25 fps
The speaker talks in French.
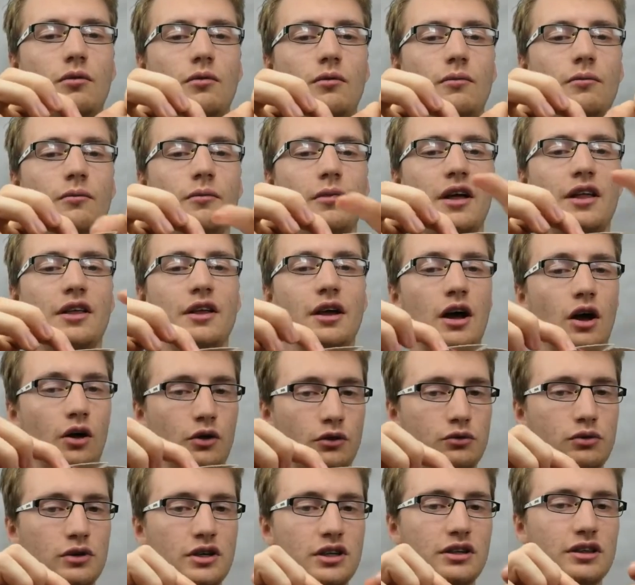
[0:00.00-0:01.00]
ben,
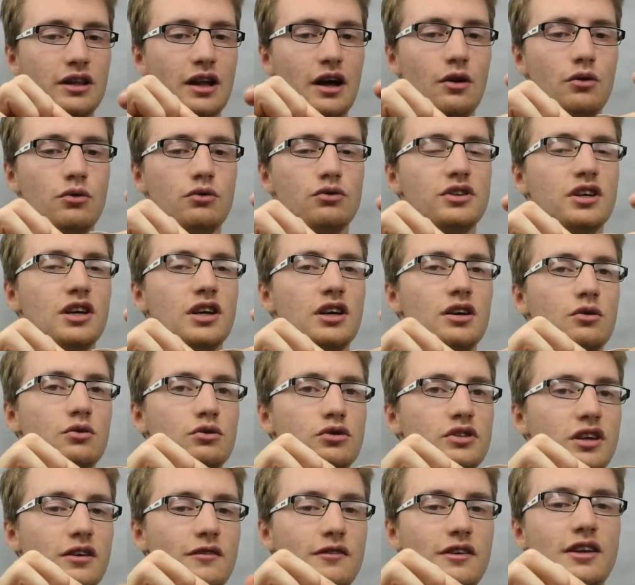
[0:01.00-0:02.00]
ensuite, là où c'est où
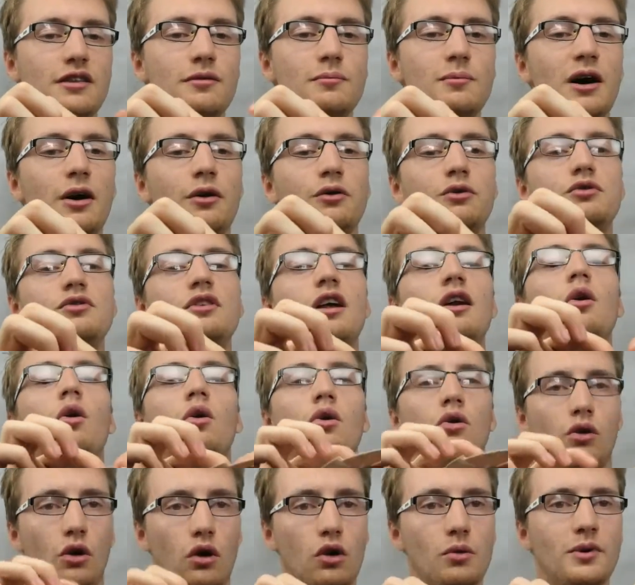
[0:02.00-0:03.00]
c'est vide, ben, nous allons le
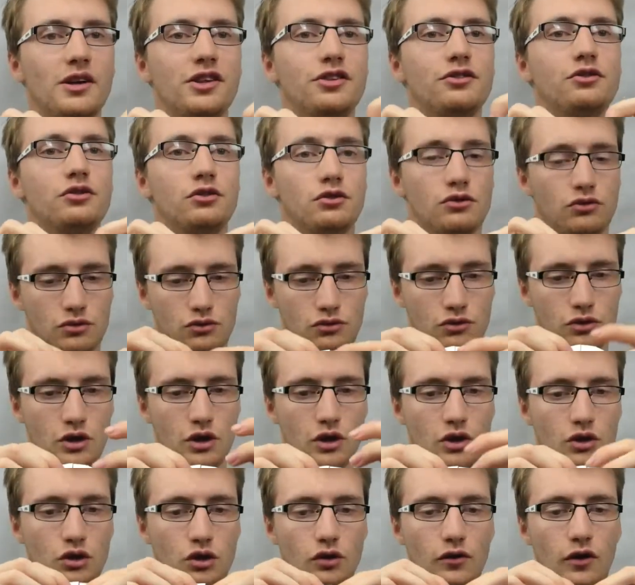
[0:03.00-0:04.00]
remettre
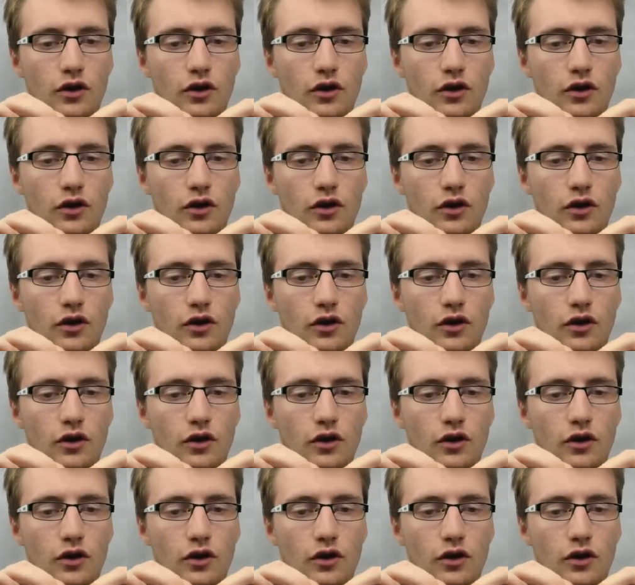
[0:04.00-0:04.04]
devant